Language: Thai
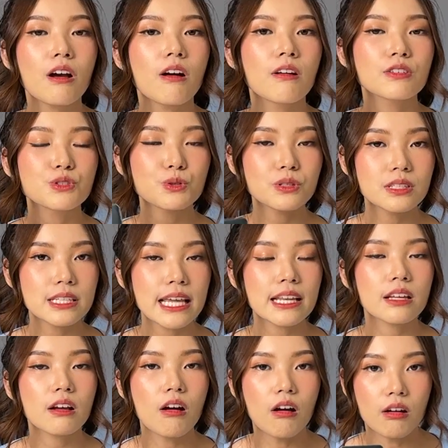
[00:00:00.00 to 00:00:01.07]
นของจุดเด่
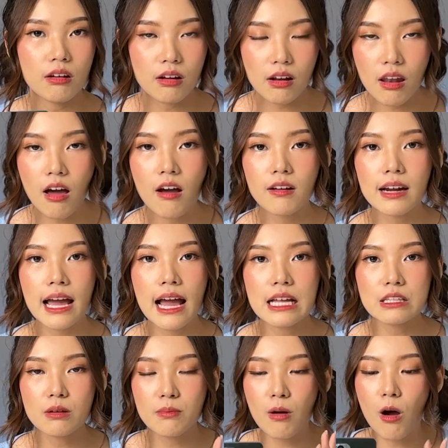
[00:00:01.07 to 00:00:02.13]
นของกล้องนะคะ
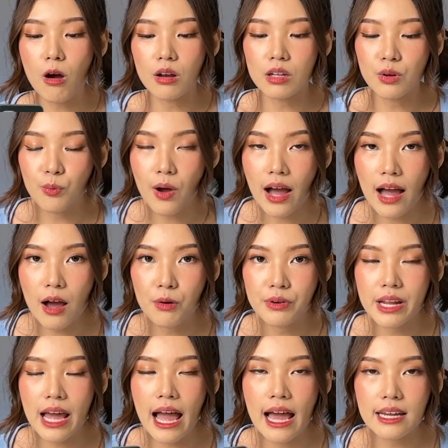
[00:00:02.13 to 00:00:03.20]
ต้องบอกเลยว่าเขา
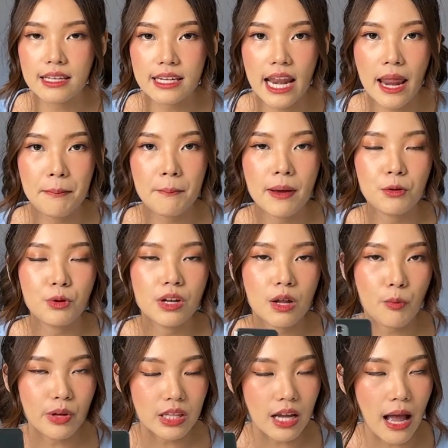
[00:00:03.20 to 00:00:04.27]
เนี่ยอัดแน่นมาด้วย
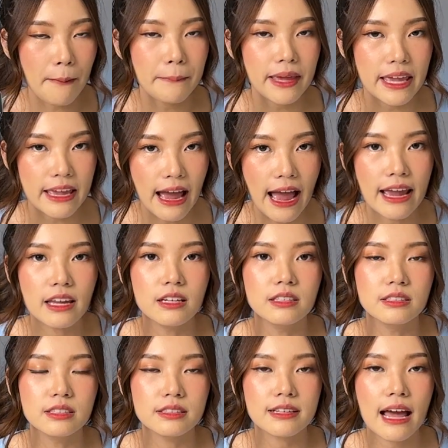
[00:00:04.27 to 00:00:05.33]
นวัตกรรม AI
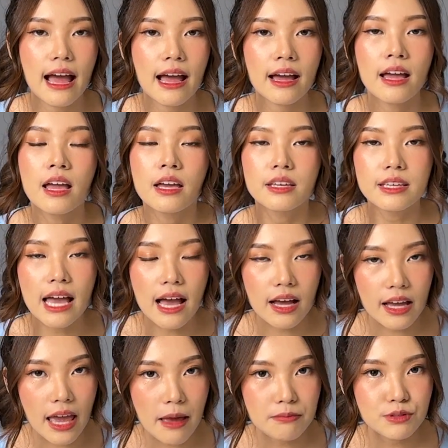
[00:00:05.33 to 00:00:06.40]
เลยนะ อย่าง
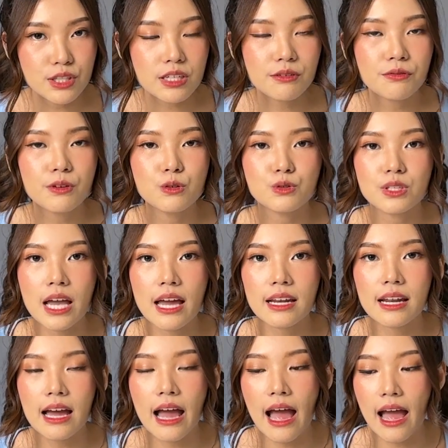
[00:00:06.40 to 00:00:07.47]
Capture Fusion
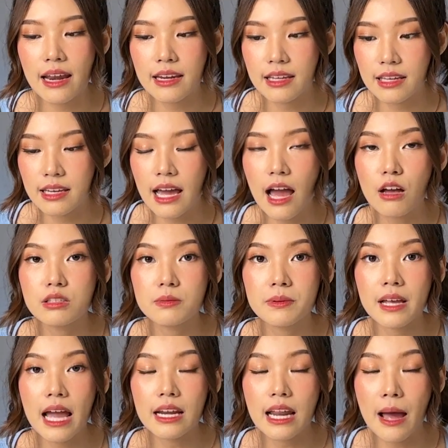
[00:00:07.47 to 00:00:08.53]
นะคะ อันนี้เนี่ยเขาจะ
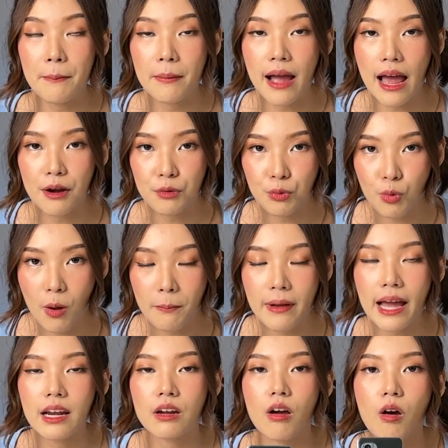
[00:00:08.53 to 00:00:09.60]
เป็นการทำงานร่วม
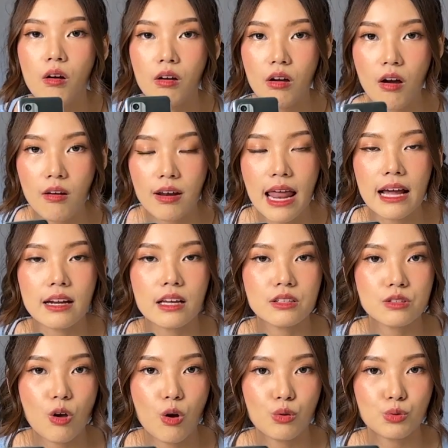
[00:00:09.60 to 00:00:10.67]
กันของกล้องหลัง
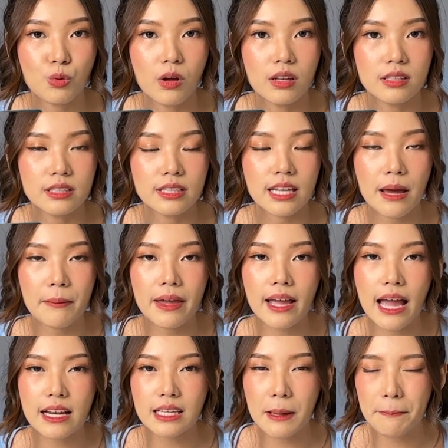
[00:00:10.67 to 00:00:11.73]
ทั้ง 2 ตัวเลยทำให้
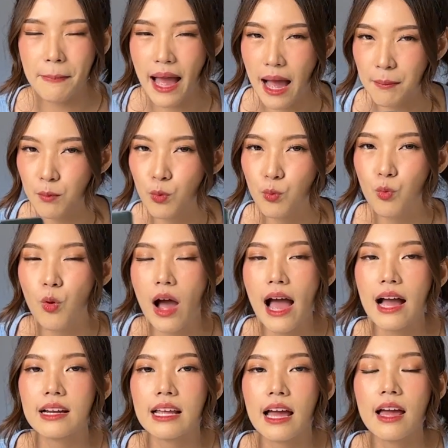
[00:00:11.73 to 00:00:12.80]
การเก็บภาพมุมก
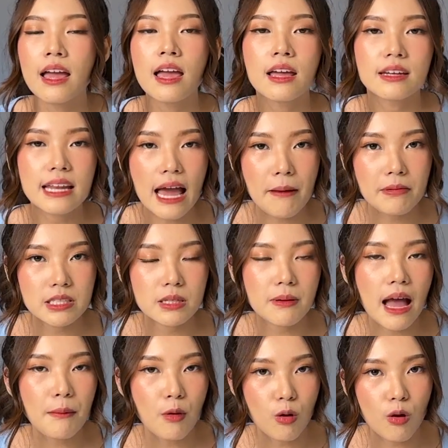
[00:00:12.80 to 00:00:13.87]
ว้างเนี่ยได้ประสิทธิ
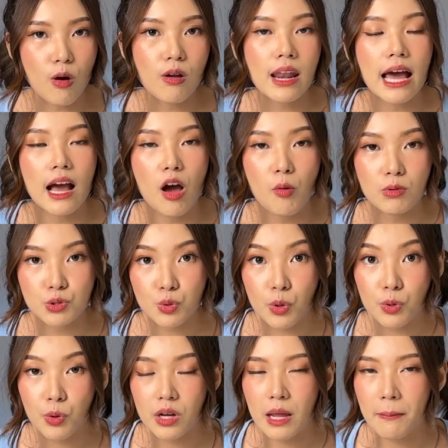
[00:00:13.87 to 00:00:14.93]
ภาพของกล้องหลักเข้ามาช่ว
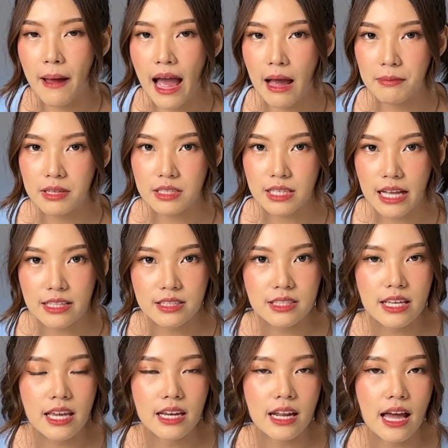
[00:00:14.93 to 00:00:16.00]
ยด้วยได้ภาพที่ชัด
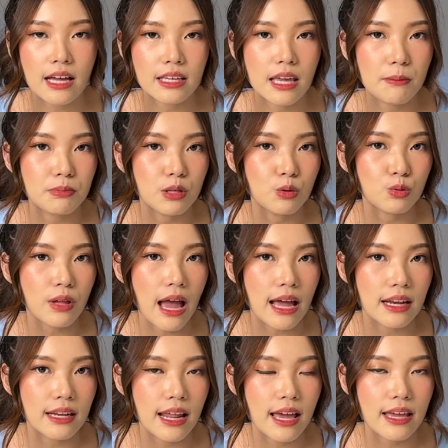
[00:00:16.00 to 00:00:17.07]
เจนนะคะ เก็บทิว
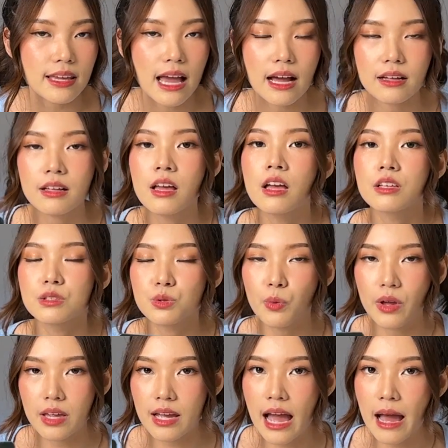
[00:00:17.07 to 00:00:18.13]
ทัศน์ได้อย่างส
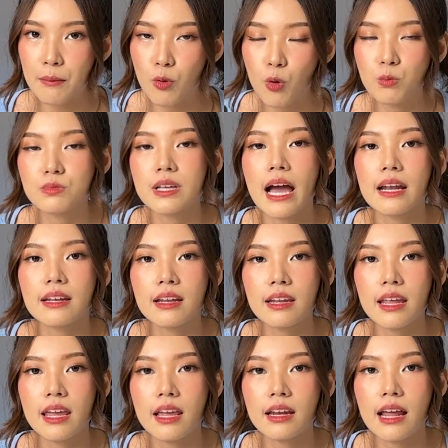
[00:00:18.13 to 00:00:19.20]
วยงามคมชัดนั่
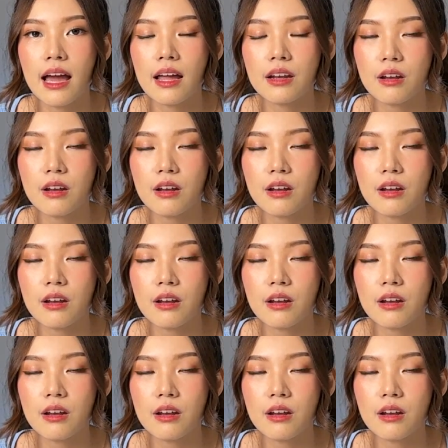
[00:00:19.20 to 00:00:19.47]
นเองนะ